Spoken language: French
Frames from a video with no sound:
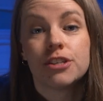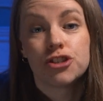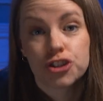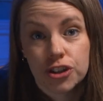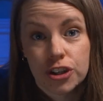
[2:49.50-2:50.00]

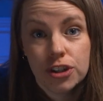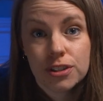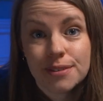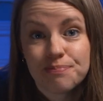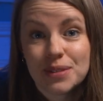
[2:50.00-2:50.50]
Ça,
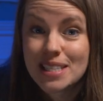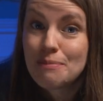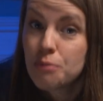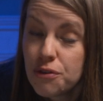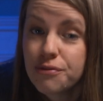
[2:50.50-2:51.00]

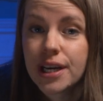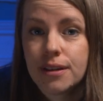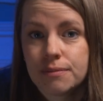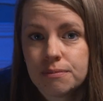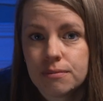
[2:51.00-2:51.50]
c'est pas fin.
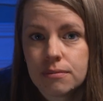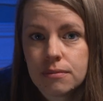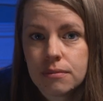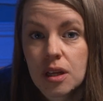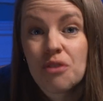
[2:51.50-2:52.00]

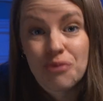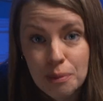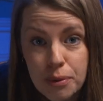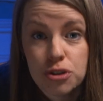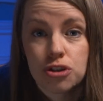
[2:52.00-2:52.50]

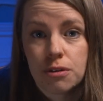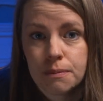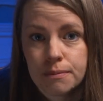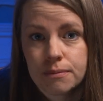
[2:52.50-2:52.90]
Fais pas ça.